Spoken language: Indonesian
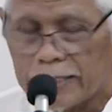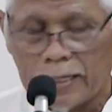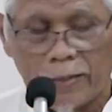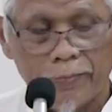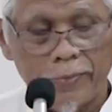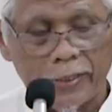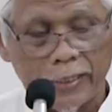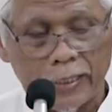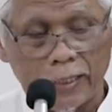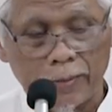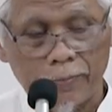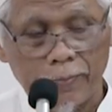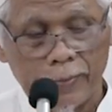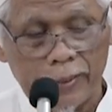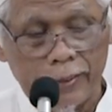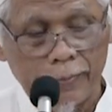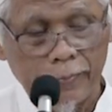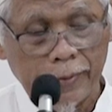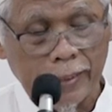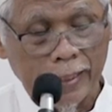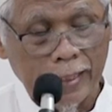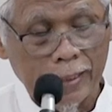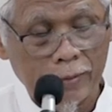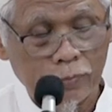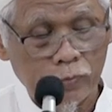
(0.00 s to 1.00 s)
kami akan
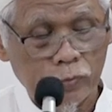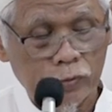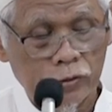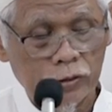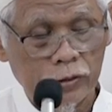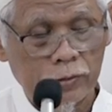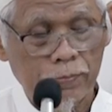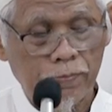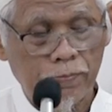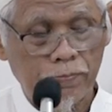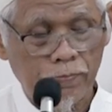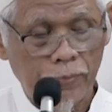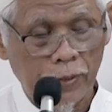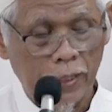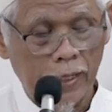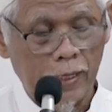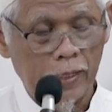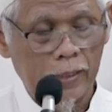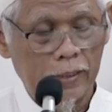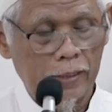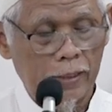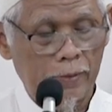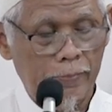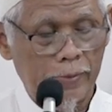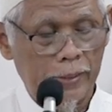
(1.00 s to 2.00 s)
menimbulkan
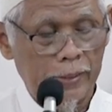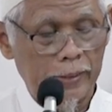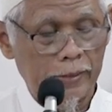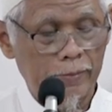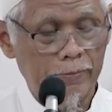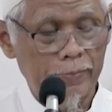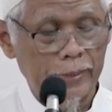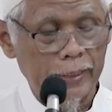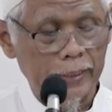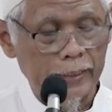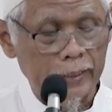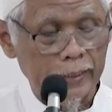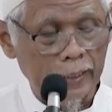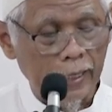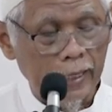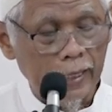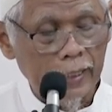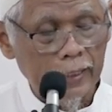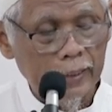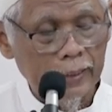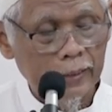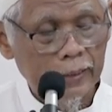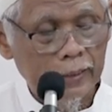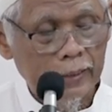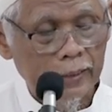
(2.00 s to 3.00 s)
musibah kepada
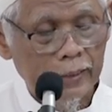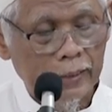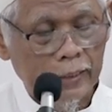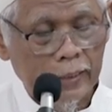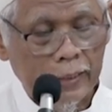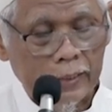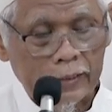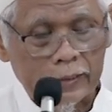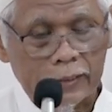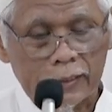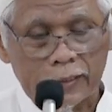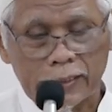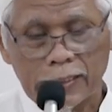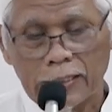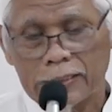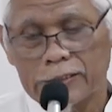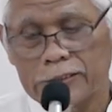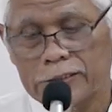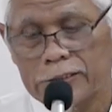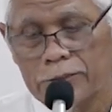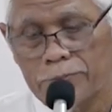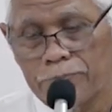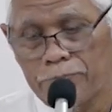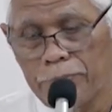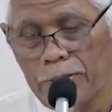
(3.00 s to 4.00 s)
mereka
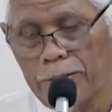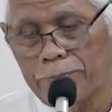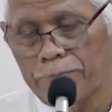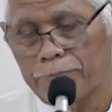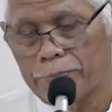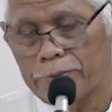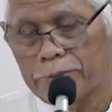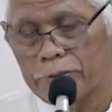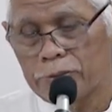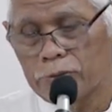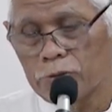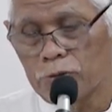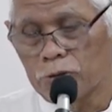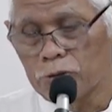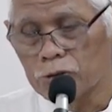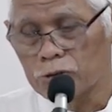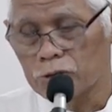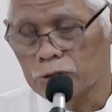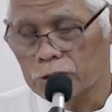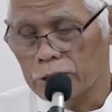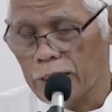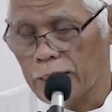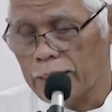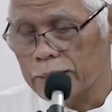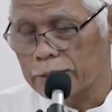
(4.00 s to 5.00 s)
dengan sebab
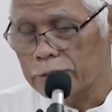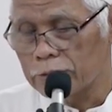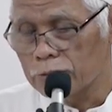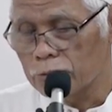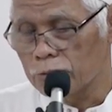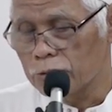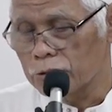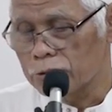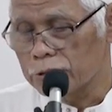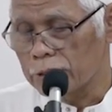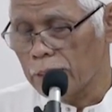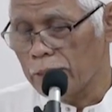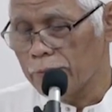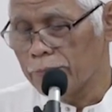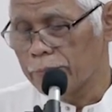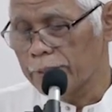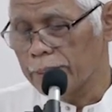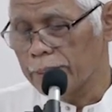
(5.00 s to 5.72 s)
dosa-dosa